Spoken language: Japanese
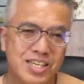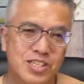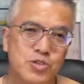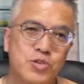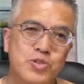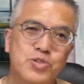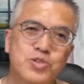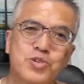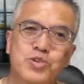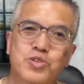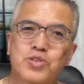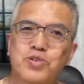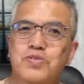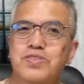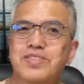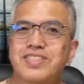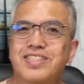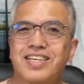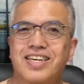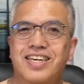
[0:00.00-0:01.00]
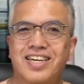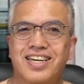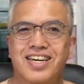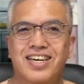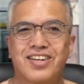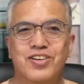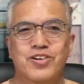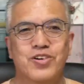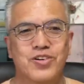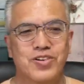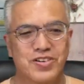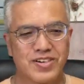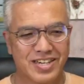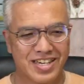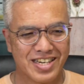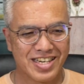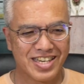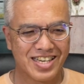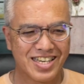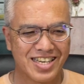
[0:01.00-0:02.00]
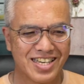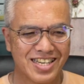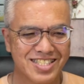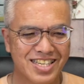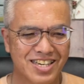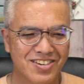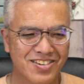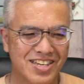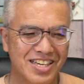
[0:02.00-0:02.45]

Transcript: どうしようと思って、作